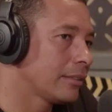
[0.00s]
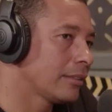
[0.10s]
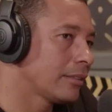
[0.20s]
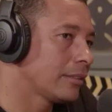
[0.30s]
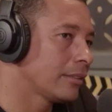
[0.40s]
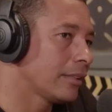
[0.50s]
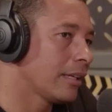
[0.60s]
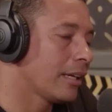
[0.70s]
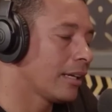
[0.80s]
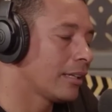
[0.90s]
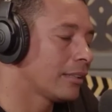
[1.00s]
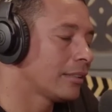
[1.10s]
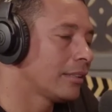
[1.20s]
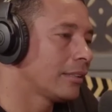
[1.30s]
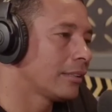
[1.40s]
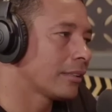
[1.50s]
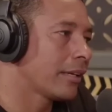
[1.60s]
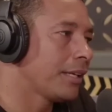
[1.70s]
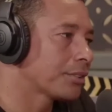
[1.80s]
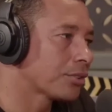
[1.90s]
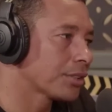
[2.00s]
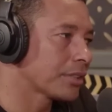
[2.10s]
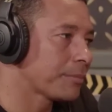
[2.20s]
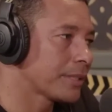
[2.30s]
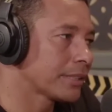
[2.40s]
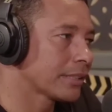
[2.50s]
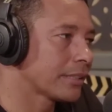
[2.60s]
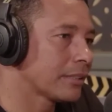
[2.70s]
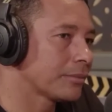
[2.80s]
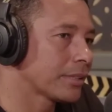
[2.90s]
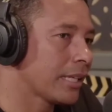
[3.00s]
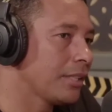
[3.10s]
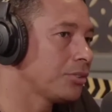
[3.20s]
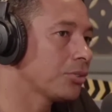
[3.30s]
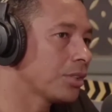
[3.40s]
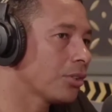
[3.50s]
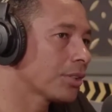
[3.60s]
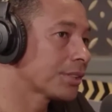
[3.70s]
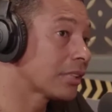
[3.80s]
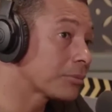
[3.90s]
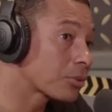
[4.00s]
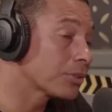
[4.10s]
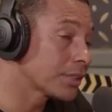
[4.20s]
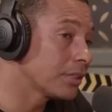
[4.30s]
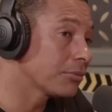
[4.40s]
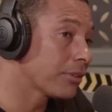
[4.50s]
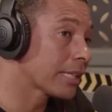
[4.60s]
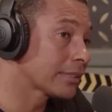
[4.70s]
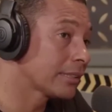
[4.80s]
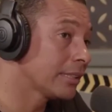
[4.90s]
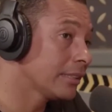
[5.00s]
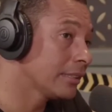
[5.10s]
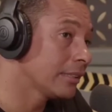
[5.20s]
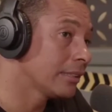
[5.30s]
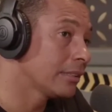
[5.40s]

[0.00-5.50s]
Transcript: Essa união, né, é. né, cara, de todos então, é os povos. É isso que nós representamos. É isso, isso que nós estamos conseguindo fazer